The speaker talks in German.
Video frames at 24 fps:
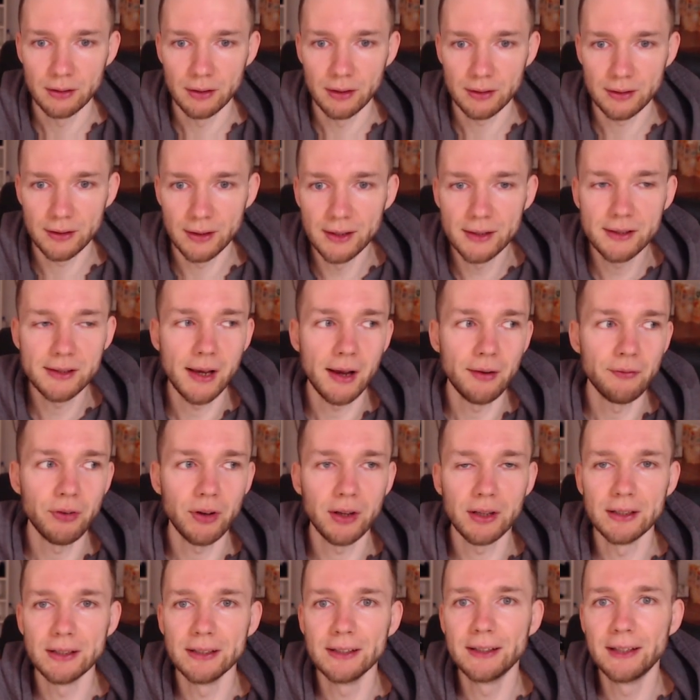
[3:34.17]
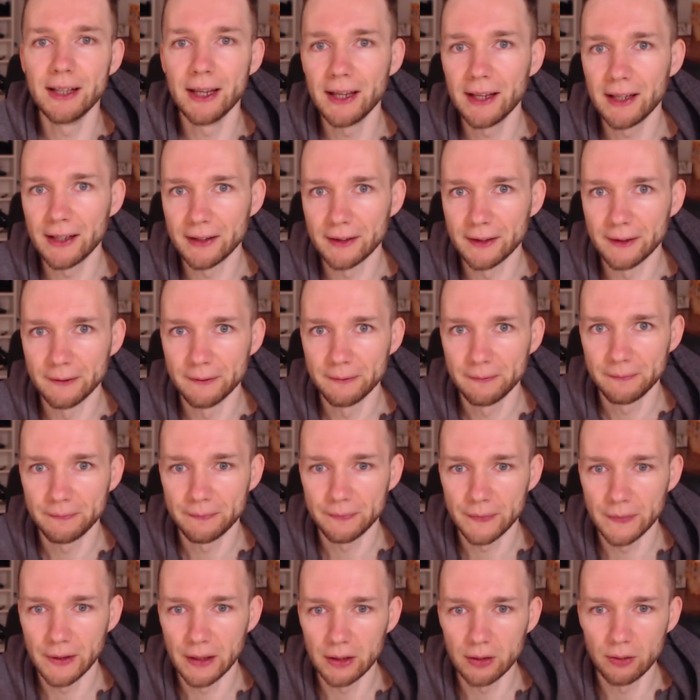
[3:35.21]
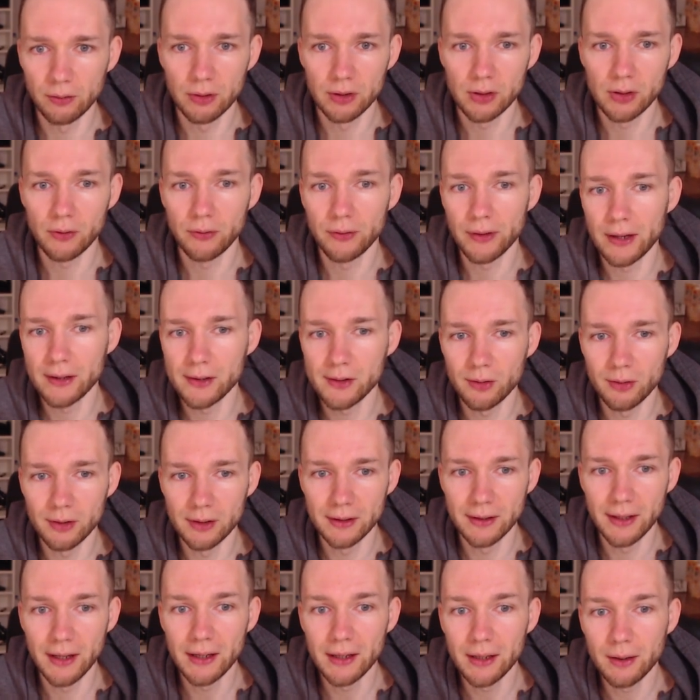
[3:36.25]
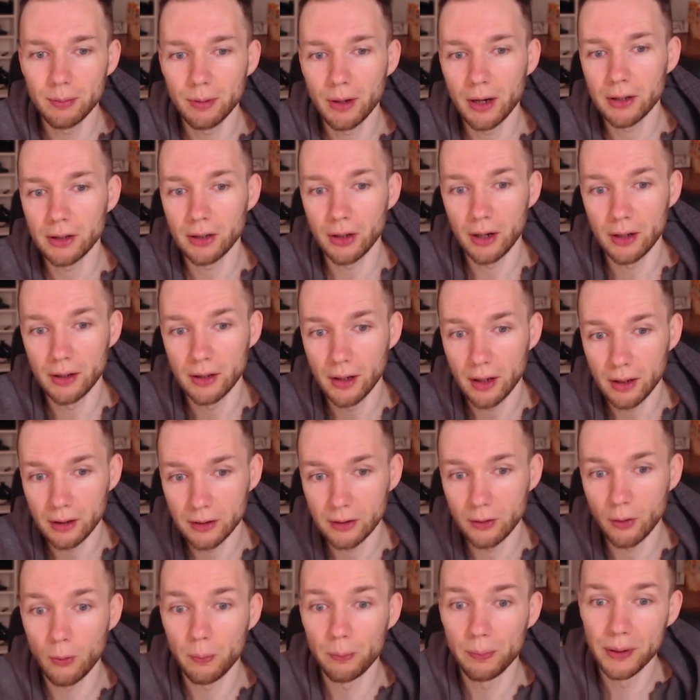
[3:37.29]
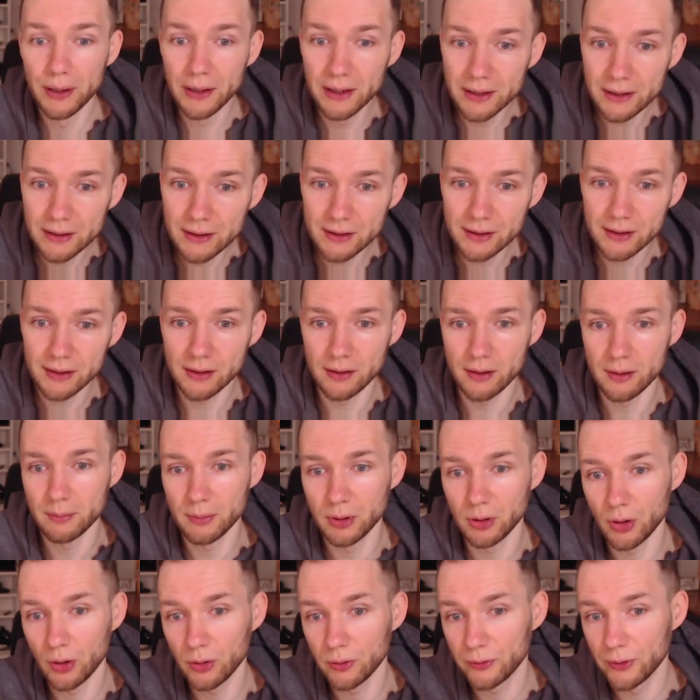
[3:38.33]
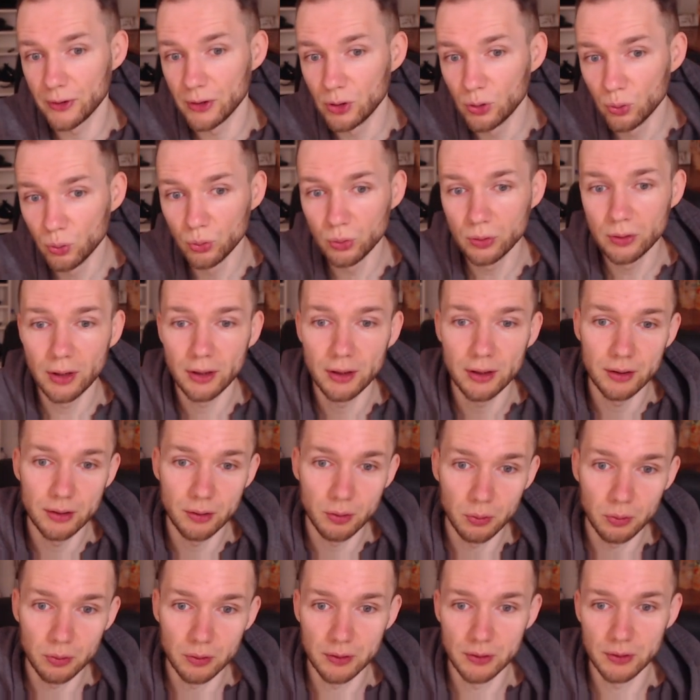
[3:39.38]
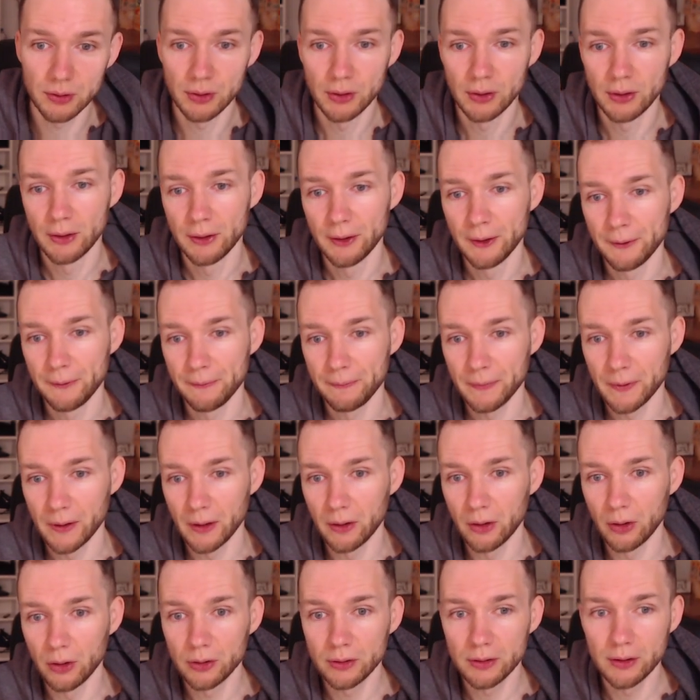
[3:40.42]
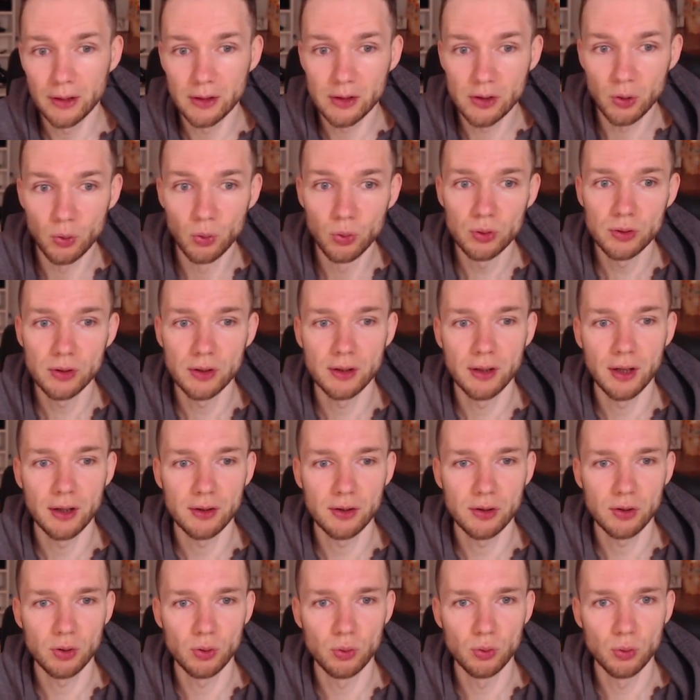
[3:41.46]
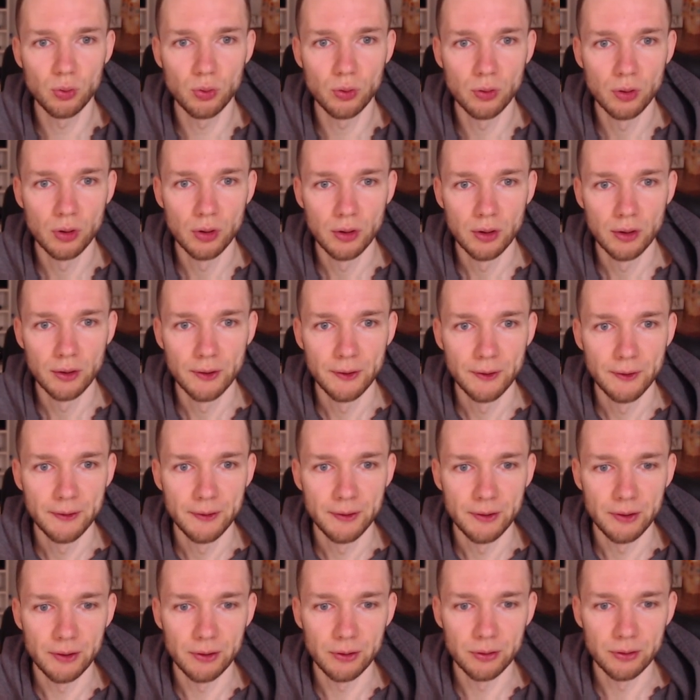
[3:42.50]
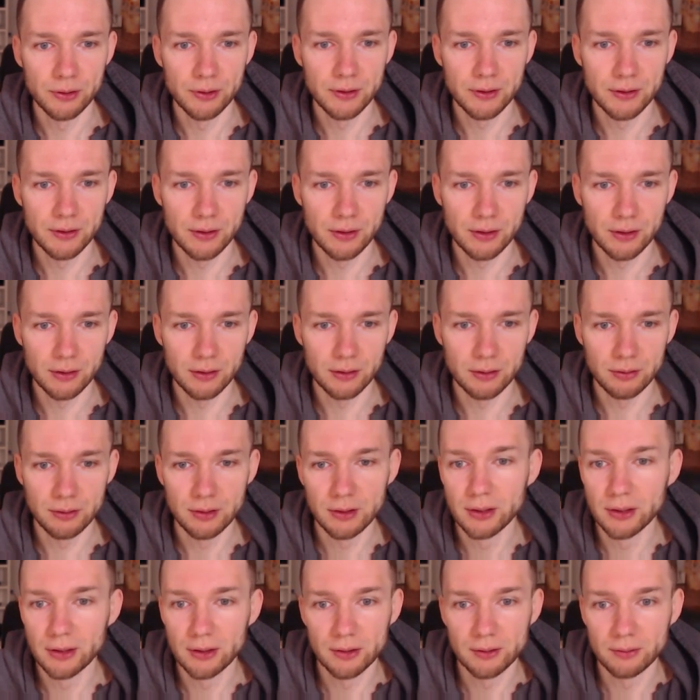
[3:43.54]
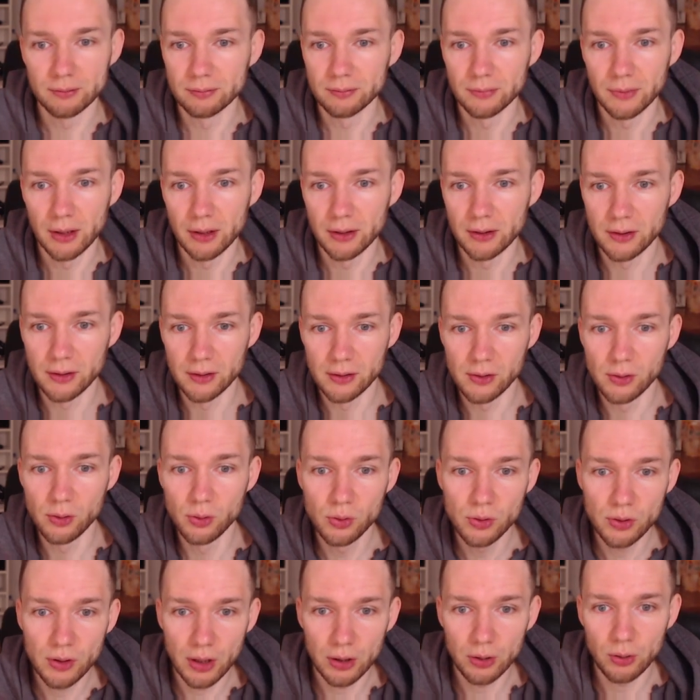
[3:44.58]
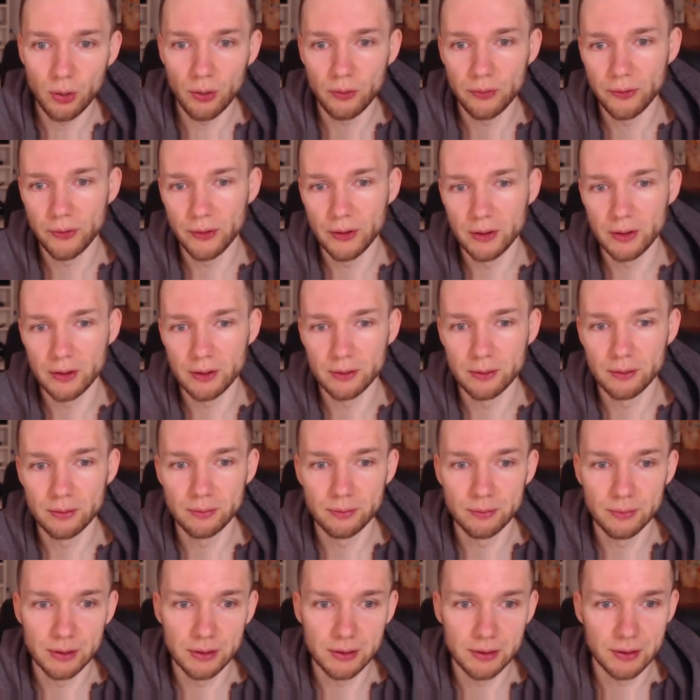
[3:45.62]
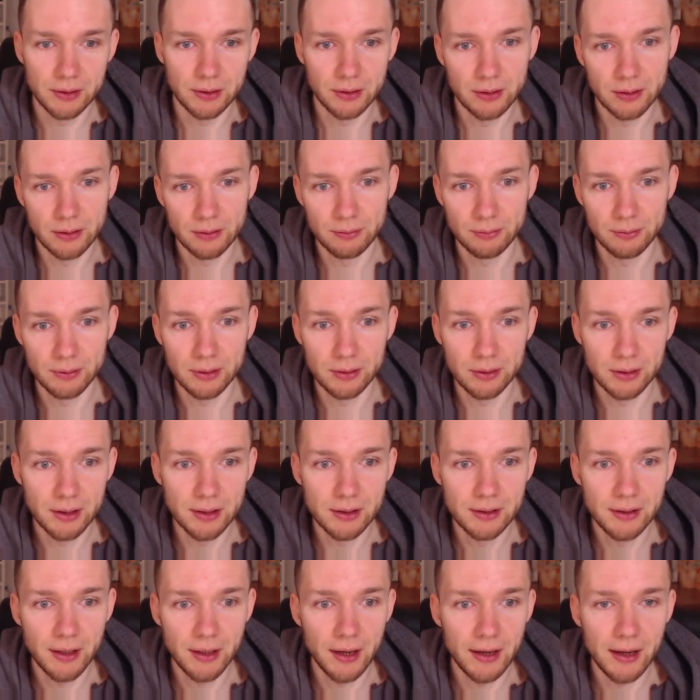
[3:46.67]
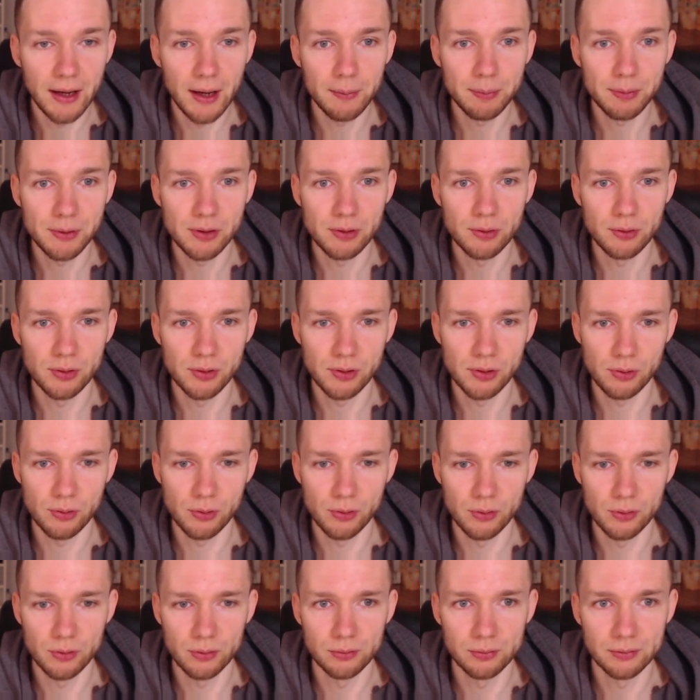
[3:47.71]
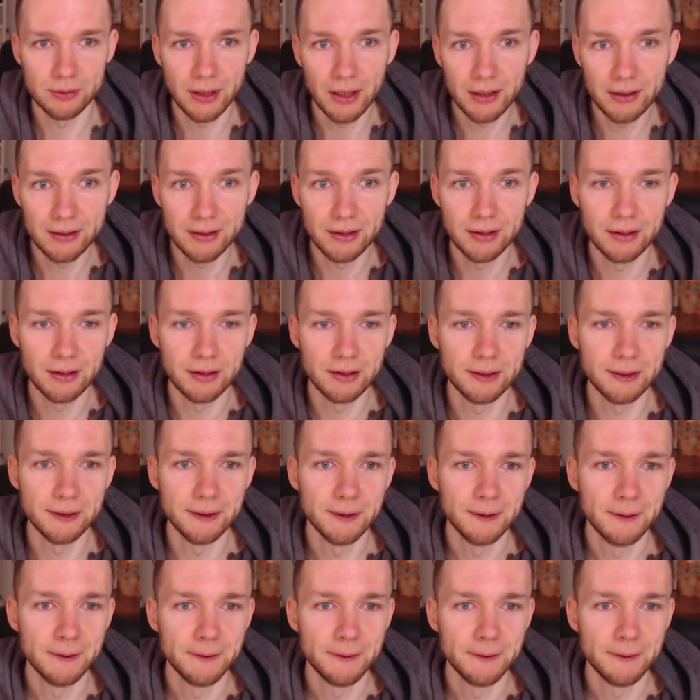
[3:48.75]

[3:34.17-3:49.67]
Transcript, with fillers: kriegst du einfach Ideen. Ne? Du wirst auf ganz neue Ideen gebracht. Ah ja, genau, Pilze mit irgendwie Nudeln und äh, irgendeiner Soße dazu. Und äh, hier halt Süßkartoffeln mit äh, Kichererbsen und so, Datteln.